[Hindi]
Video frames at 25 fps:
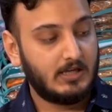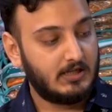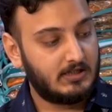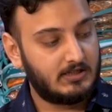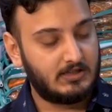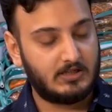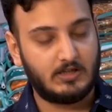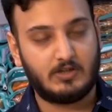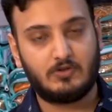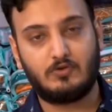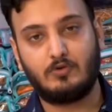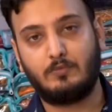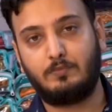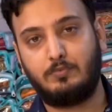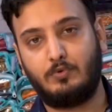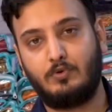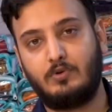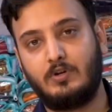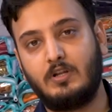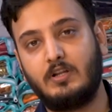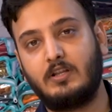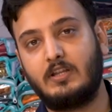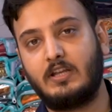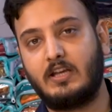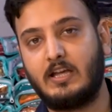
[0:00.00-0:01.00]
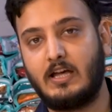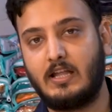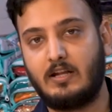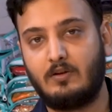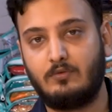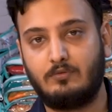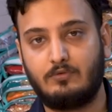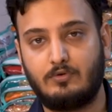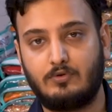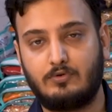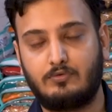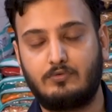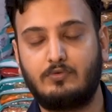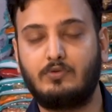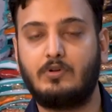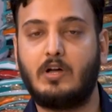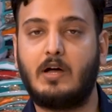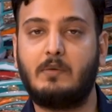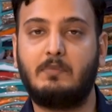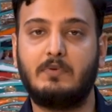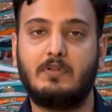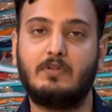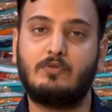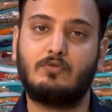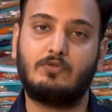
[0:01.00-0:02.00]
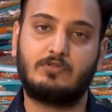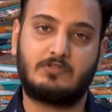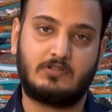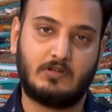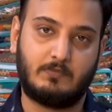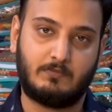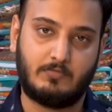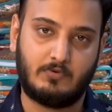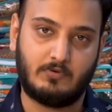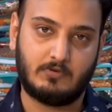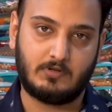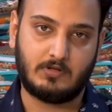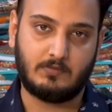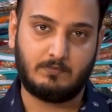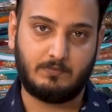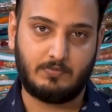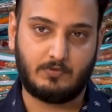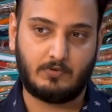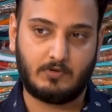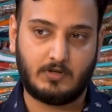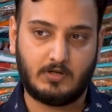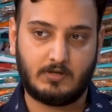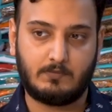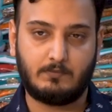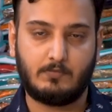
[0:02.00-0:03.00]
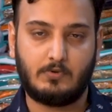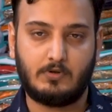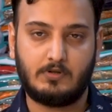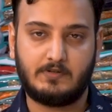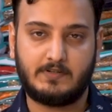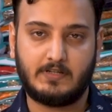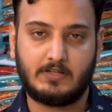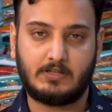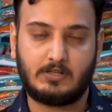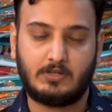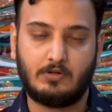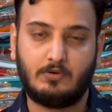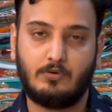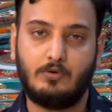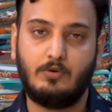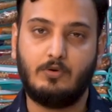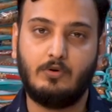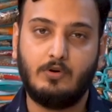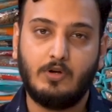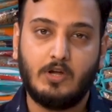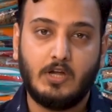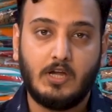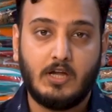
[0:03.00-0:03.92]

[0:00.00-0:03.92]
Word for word: ये जो प्रोडक्ट दिखा रहा हूँ दोस्तों आप इनको सपोर्टिव प्रोडक्ट बोल सकते हो